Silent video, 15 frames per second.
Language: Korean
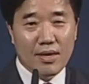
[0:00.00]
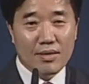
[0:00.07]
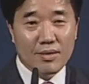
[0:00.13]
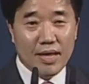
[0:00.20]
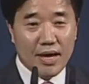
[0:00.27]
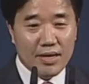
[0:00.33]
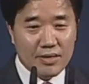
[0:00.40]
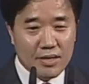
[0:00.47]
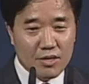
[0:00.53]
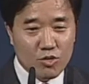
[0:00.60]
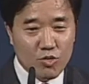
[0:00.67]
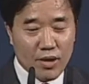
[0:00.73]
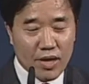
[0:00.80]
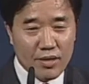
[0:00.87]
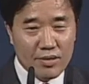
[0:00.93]
내가
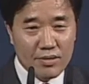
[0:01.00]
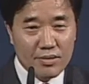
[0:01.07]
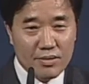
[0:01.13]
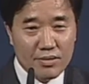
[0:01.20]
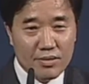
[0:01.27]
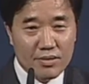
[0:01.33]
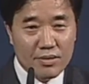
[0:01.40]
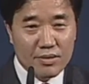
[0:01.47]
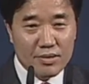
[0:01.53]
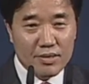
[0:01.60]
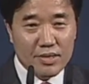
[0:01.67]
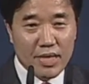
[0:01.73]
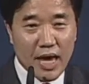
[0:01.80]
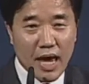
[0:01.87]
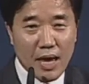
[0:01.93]
너를 위하여
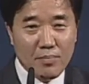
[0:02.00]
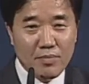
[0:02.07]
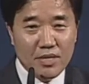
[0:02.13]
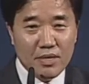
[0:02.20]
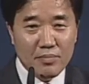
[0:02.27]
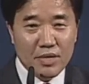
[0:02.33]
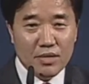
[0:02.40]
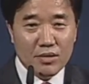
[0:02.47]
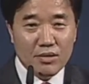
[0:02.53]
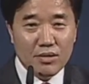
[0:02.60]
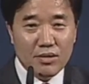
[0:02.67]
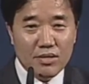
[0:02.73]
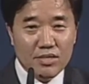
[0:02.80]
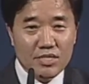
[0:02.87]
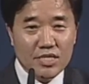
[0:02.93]
내 믿음이
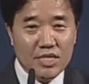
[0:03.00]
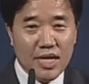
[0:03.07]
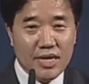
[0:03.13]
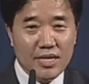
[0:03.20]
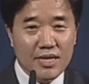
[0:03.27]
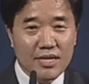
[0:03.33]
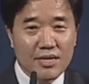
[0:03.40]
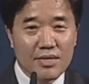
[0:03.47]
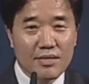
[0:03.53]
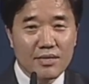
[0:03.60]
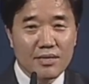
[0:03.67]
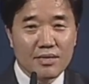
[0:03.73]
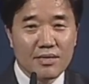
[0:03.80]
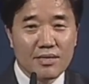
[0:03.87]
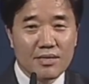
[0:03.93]
떨어지지
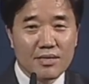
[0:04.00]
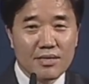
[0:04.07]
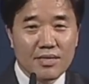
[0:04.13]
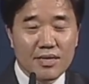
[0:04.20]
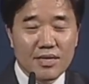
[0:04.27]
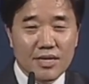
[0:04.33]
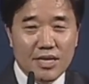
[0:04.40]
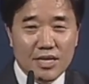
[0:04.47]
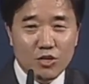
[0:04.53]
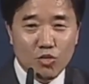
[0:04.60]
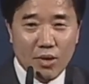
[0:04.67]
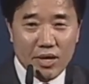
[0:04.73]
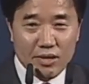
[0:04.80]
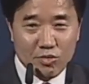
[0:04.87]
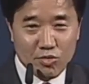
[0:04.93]
않기를
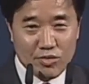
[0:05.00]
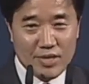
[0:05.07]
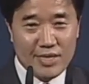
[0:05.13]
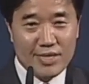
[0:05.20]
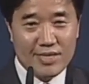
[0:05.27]
기도하였노니.